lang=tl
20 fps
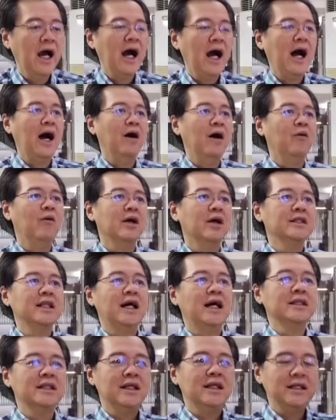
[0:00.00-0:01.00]
Uh, wag
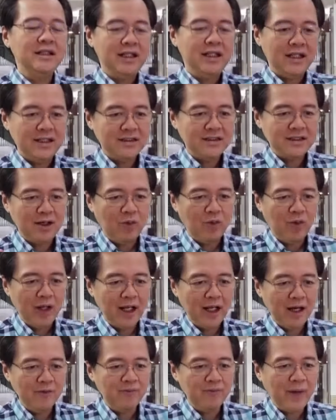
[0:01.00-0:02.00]
natin isa
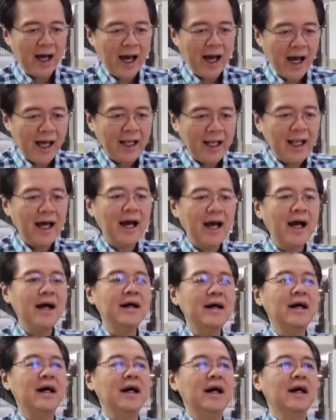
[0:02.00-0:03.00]
walang
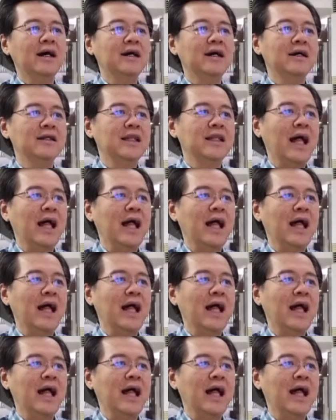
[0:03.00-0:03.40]
bahala Uh,